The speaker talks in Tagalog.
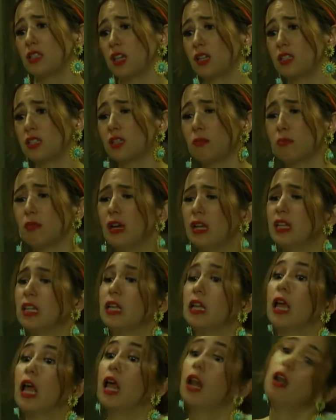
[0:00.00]
sexy
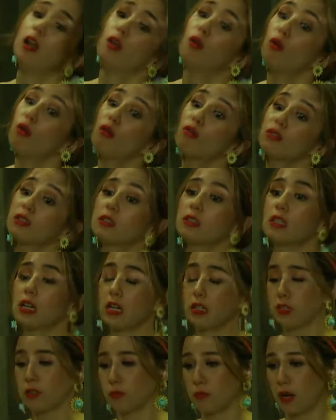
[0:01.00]
body. Hello,
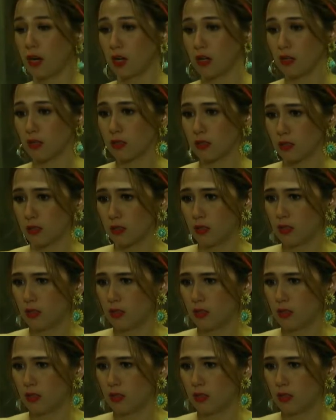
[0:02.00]
stretch marks.